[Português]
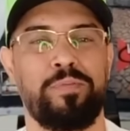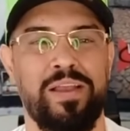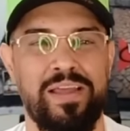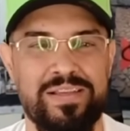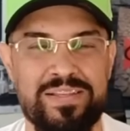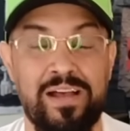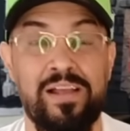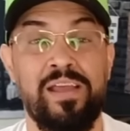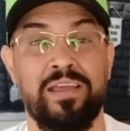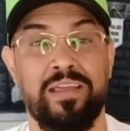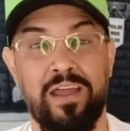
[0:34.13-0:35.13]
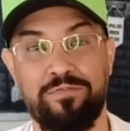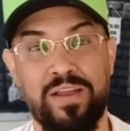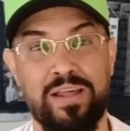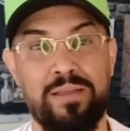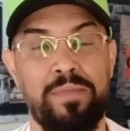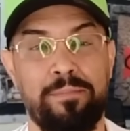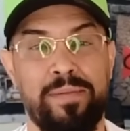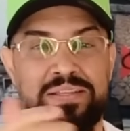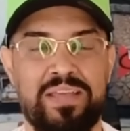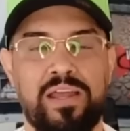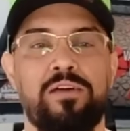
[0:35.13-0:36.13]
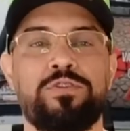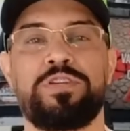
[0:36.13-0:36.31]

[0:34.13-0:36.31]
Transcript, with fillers: beleza? Quero falar da minha parceira, o